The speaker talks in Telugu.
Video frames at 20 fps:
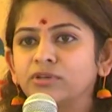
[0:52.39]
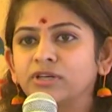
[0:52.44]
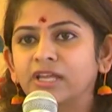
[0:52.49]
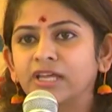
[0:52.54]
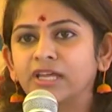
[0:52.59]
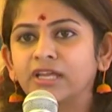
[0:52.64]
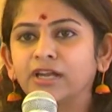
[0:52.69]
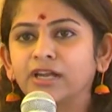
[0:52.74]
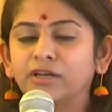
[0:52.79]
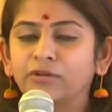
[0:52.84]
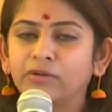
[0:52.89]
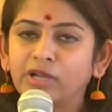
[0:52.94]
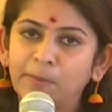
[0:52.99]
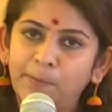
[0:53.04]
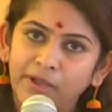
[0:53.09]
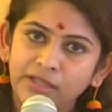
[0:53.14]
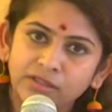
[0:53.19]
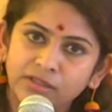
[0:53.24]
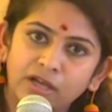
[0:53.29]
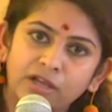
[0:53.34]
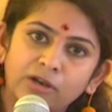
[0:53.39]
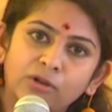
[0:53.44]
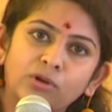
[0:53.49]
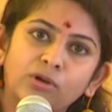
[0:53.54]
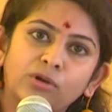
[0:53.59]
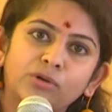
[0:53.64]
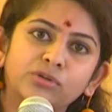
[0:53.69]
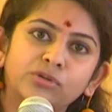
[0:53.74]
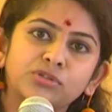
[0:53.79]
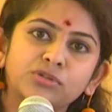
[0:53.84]
ఉంటే రెండు వేల
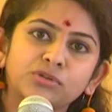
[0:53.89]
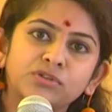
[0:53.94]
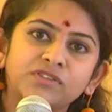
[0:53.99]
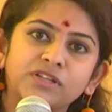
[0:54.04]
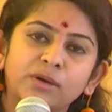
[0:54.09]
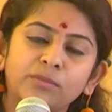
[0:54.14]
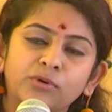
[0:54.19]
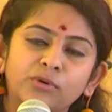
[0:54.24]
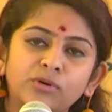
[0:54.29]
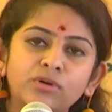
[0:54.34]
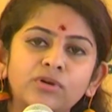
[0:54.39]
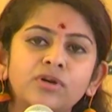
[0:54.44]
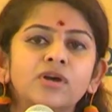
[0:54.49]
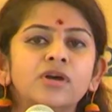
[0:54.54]
పద్నాలుగులోనూ చూసాము